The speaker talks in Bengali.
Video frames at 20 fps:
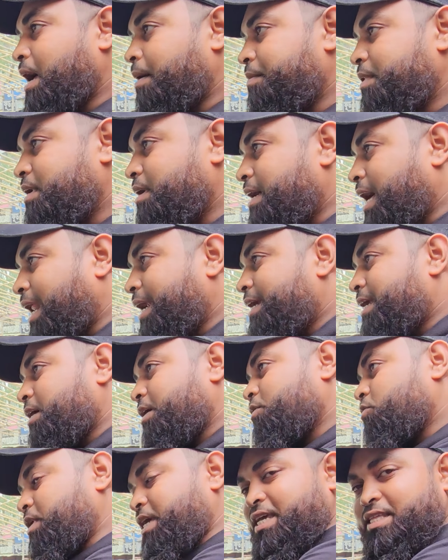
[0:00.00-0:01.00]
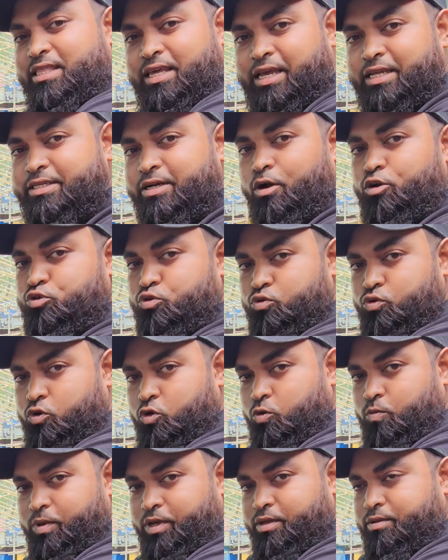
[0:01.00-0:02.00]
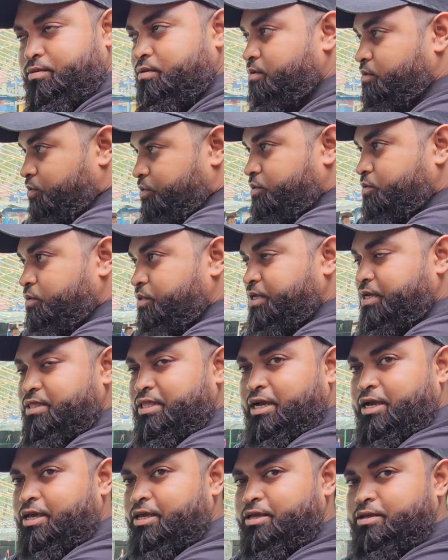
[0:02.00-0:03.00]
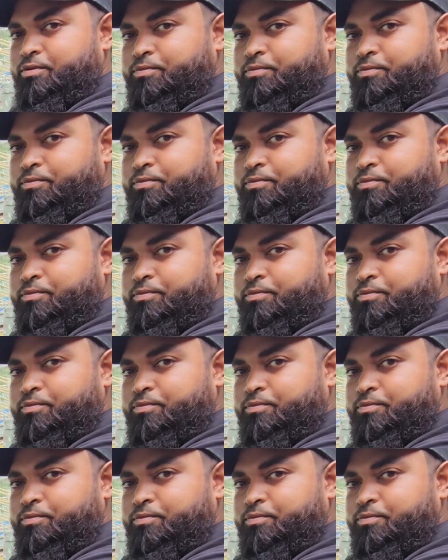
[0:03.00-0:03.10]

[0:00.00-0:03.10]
আমি গাড়িটা কিন্তু এই দিকে যাওয়া শুরু করবে ওই দিকে দেখাই